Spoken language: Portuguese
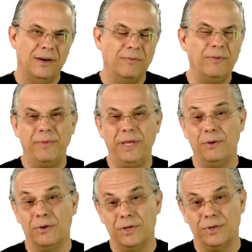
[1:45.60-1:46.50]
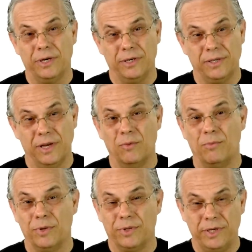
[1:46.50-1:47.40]
Obviamente, hoje o cristão,
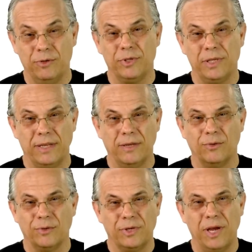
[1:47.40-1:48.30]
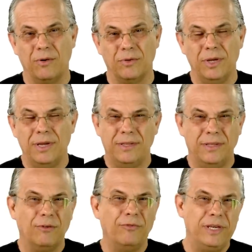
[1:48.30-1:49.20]
por ser um cidadão do céu,
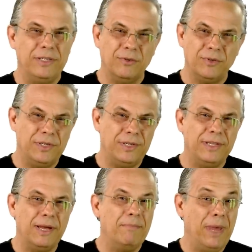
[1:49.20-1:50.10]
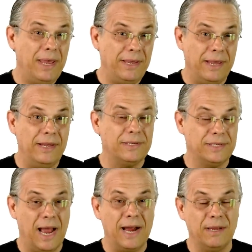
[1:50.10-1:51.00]
talvez não se sinta bem em
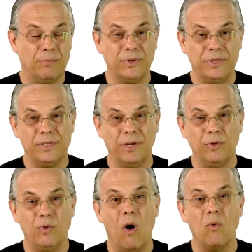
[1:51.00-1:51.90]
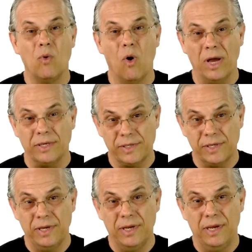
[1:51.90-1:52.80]
estar na posição de um
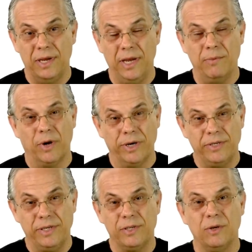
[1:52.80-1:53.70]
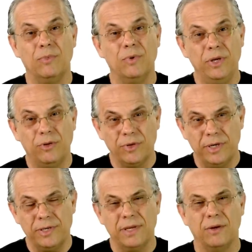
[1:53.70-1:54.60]
algoz Embora existam muitos
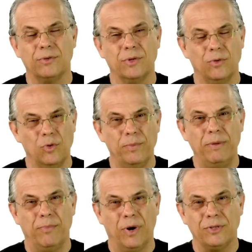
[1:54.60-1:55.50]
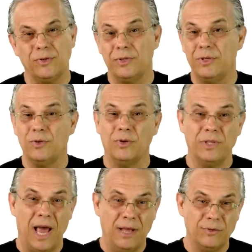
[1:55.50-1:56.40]
cristãos que ocupem postos de
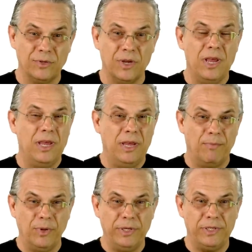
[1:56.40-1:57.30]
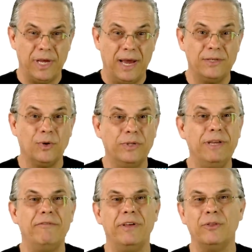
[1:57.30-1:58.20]
soldados e policiais,
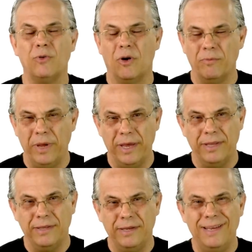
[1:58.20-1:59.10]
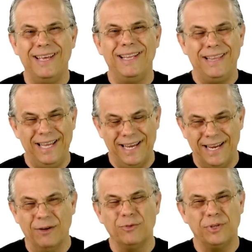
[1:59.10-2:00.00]
onde eventualmente
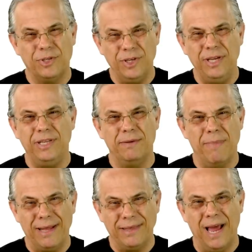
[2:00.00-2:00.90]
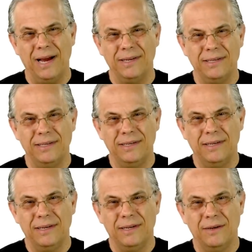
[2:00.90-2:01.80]
terão sim de matar
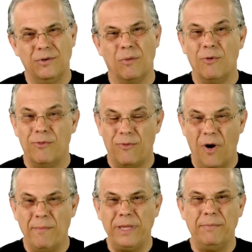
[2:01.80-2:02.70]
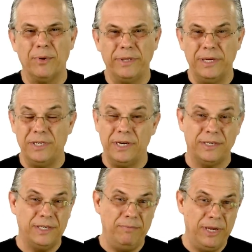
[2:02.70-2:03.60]
como forma de proteger
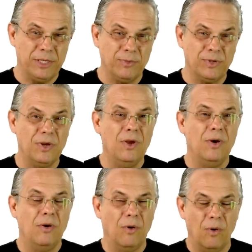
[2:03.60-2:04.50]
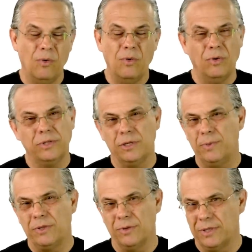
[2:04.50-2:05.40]
a si mesmos ou outras
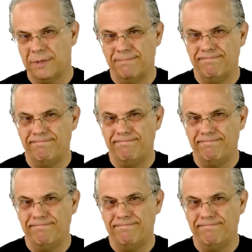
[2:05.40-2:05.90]
pessoas.